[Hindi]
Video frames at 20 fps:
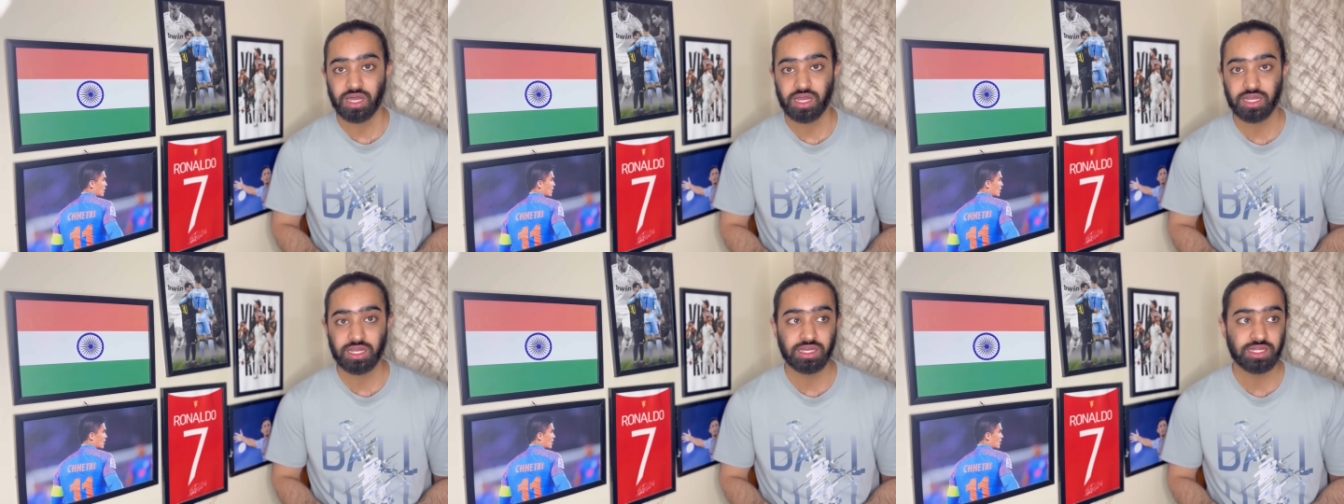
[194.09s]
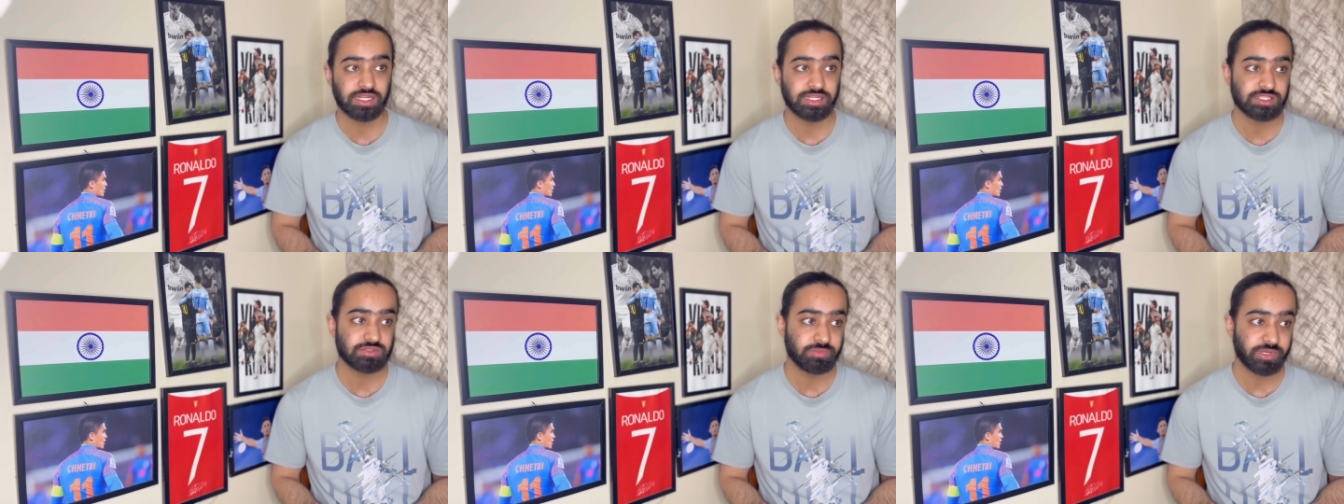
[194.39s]

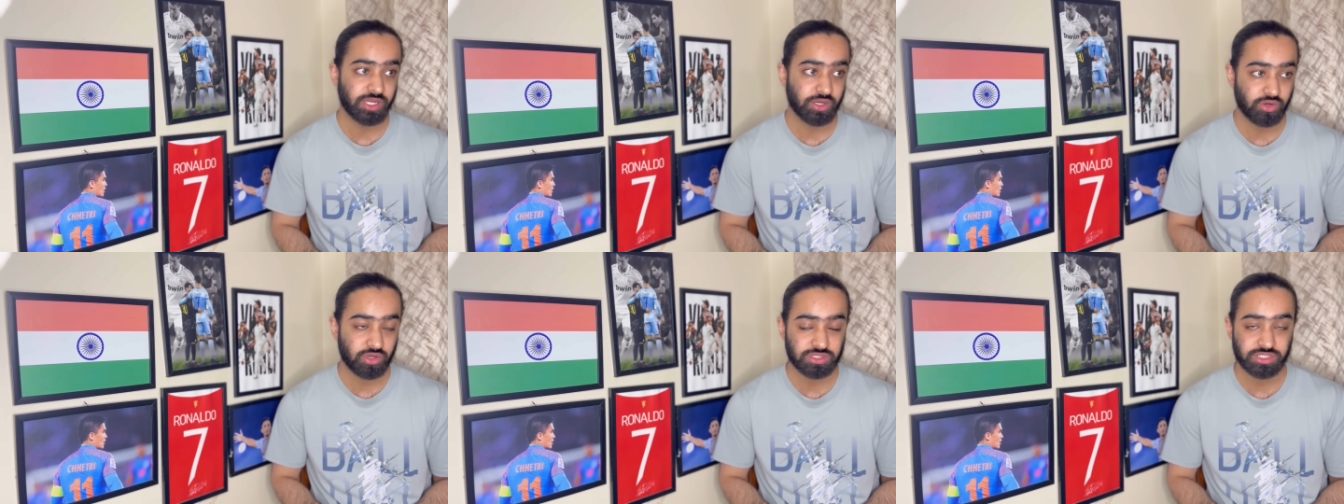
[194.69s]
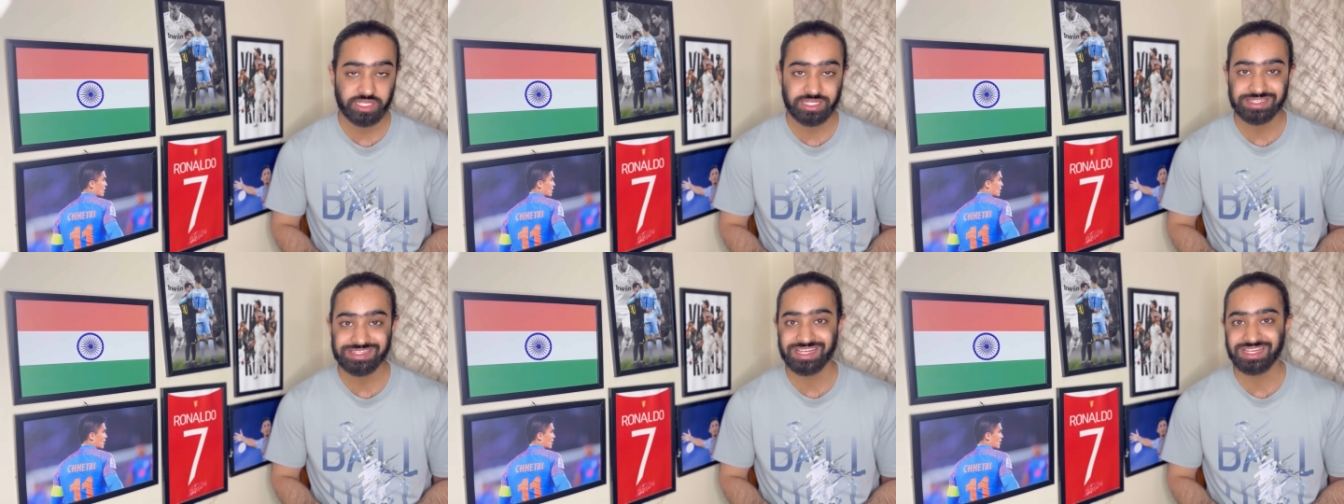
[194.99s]
अगर इसमें
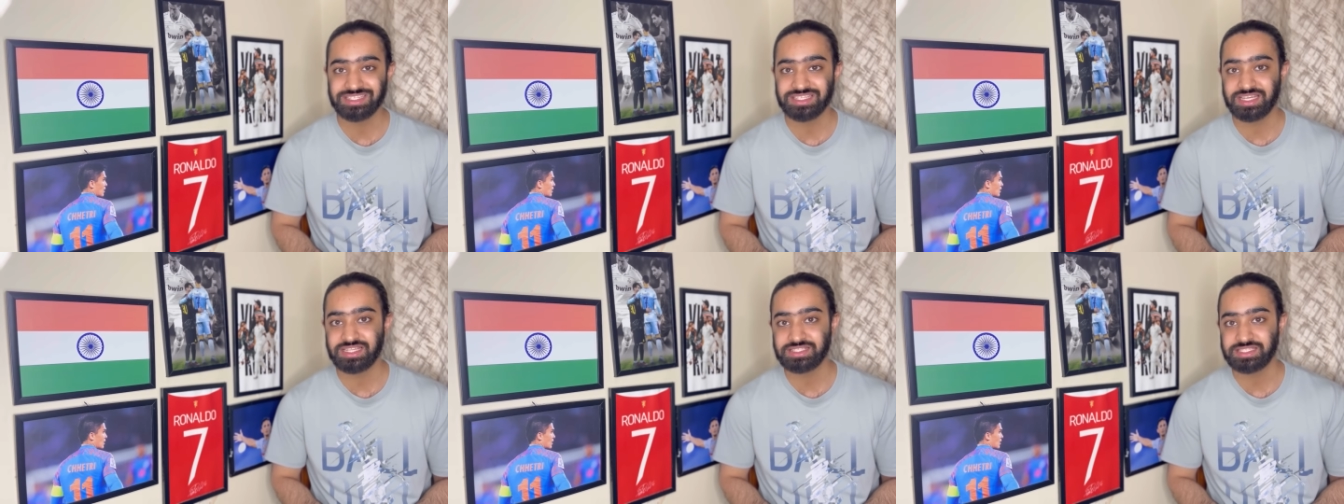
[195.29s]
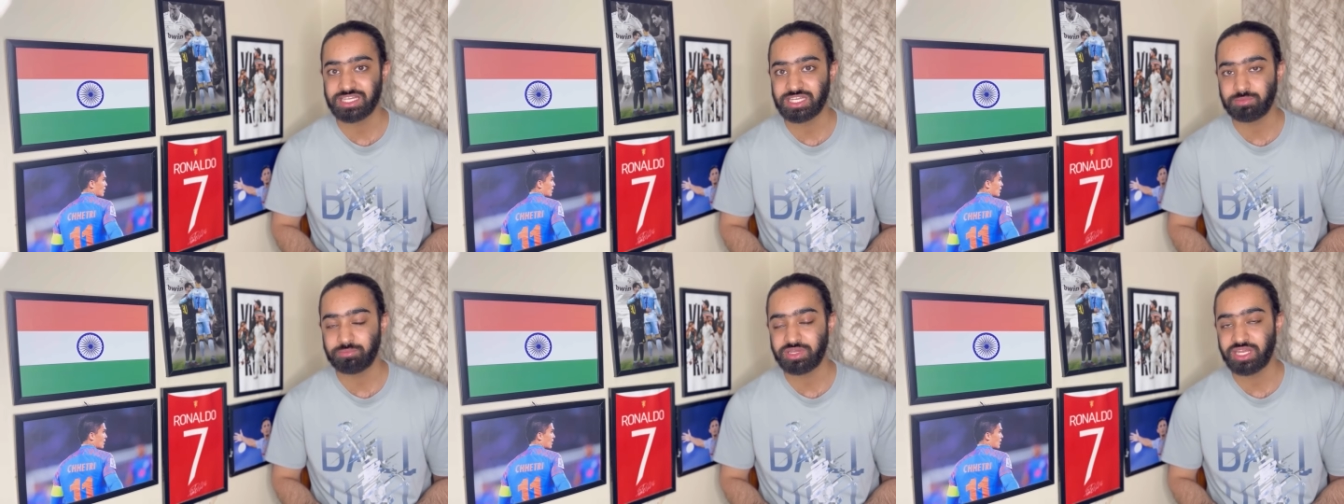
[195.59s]
होते जिक्सन
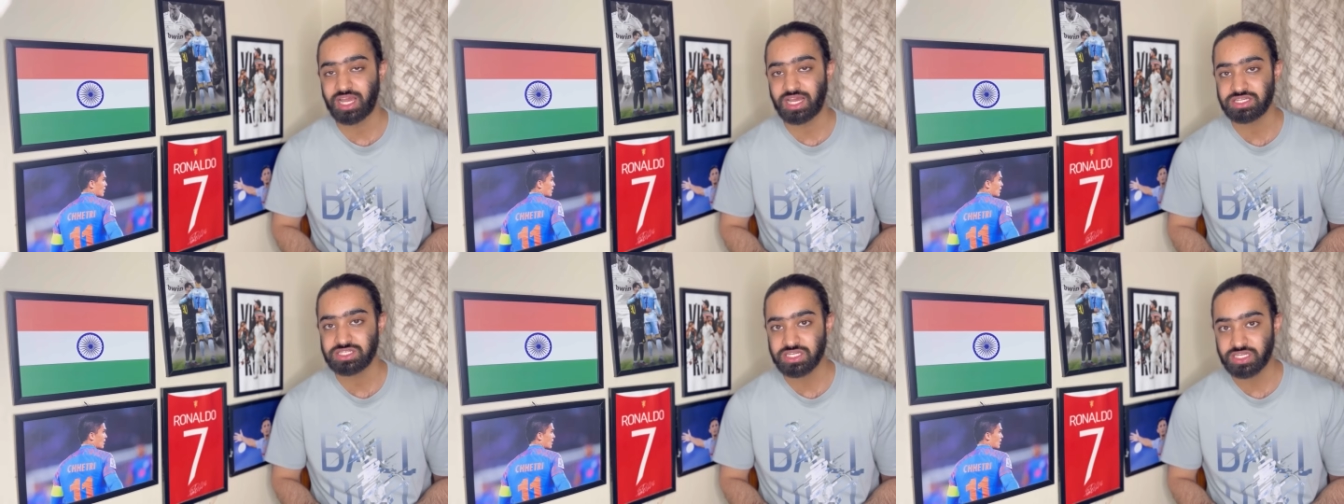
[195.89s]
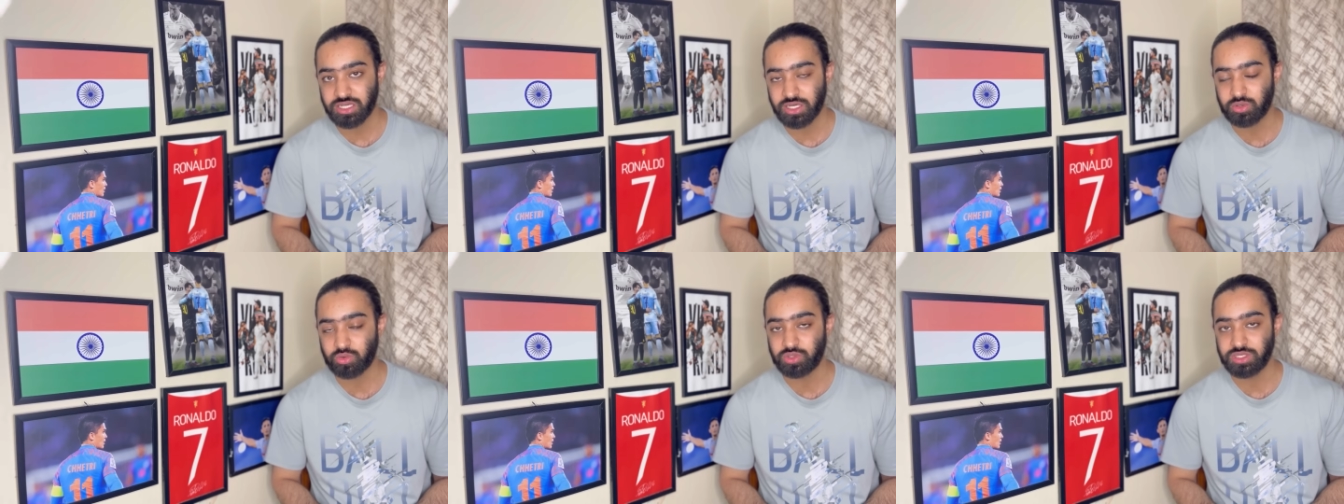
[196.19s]
सिंह भी
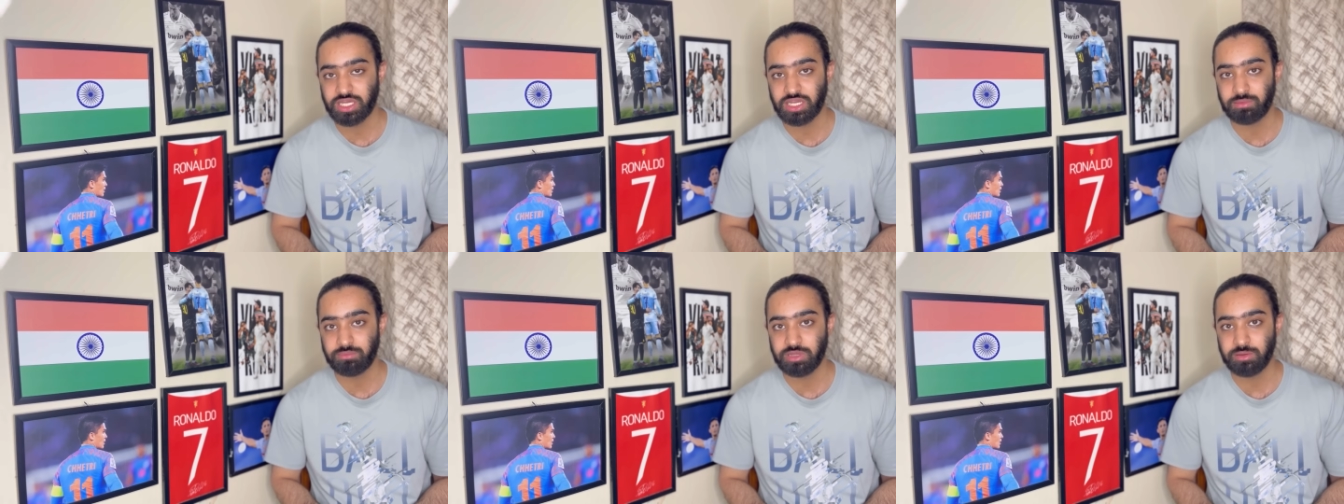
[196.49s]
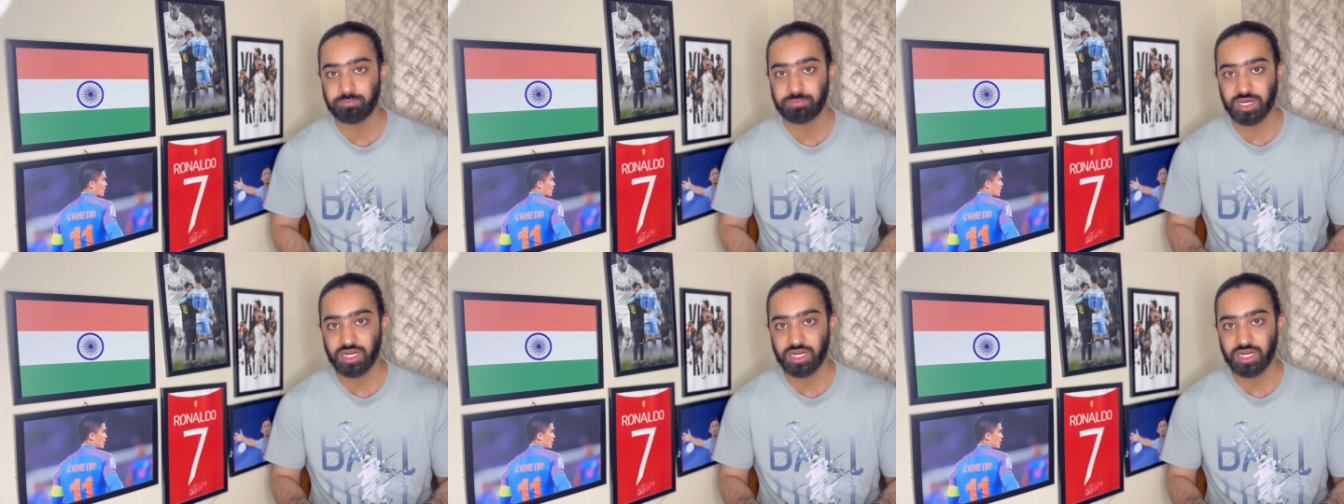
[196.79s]
आशिक करूनियन भी